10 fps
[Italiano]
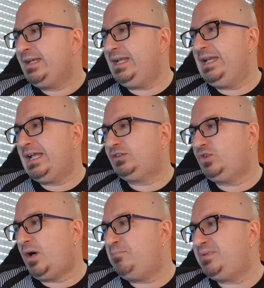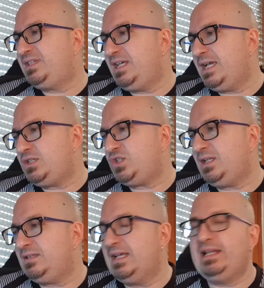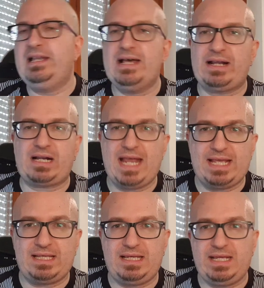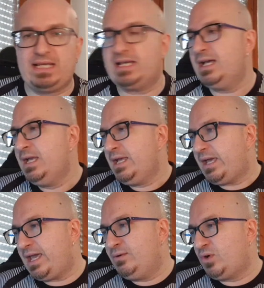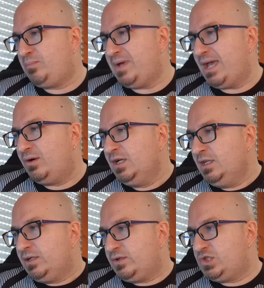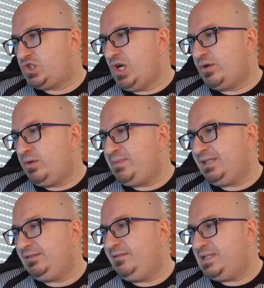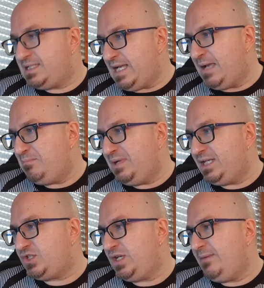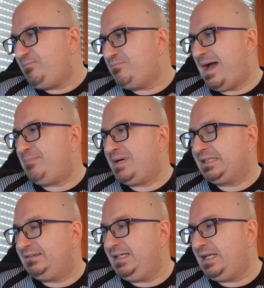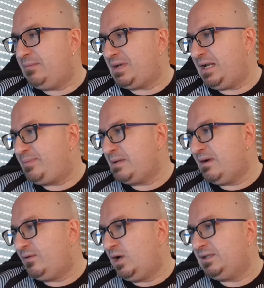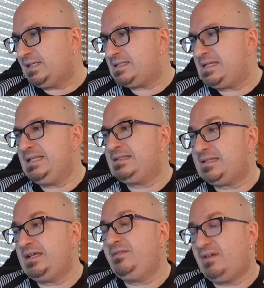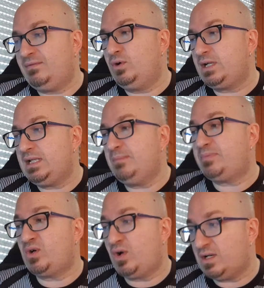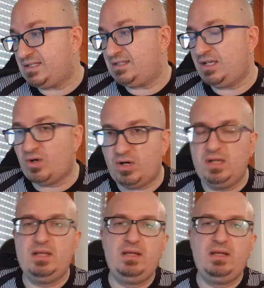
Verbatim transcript: nella top 10 del ranking europeo. Non sono obiettivi semplici, ma partire per la prima volta senza i favori del pronostico